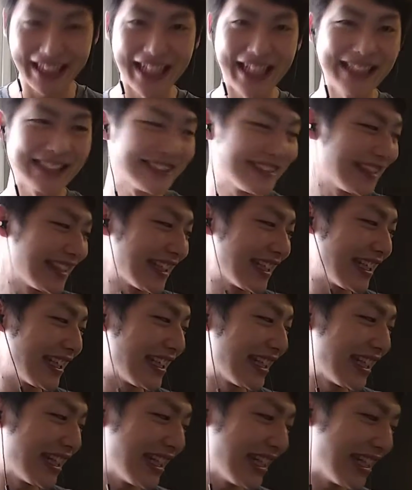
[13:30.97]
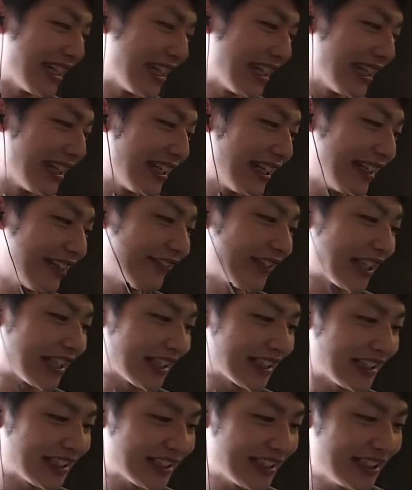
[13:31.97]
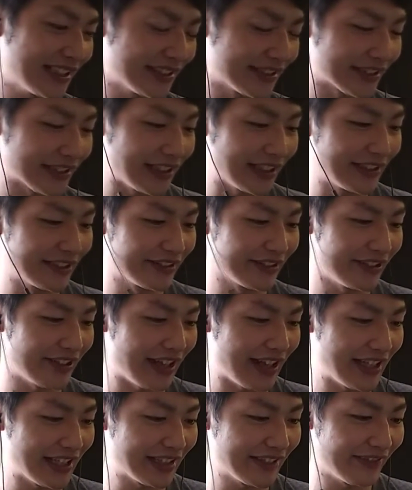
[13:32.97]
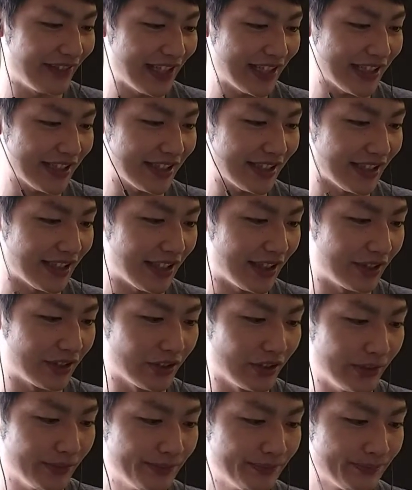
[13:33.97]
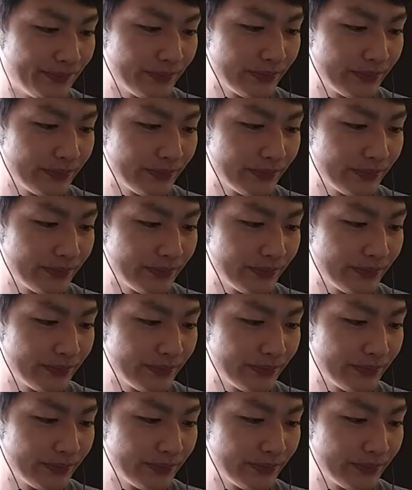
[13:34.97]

はいというわけでね、えー、まあ価格変動とかいろいろありましたけど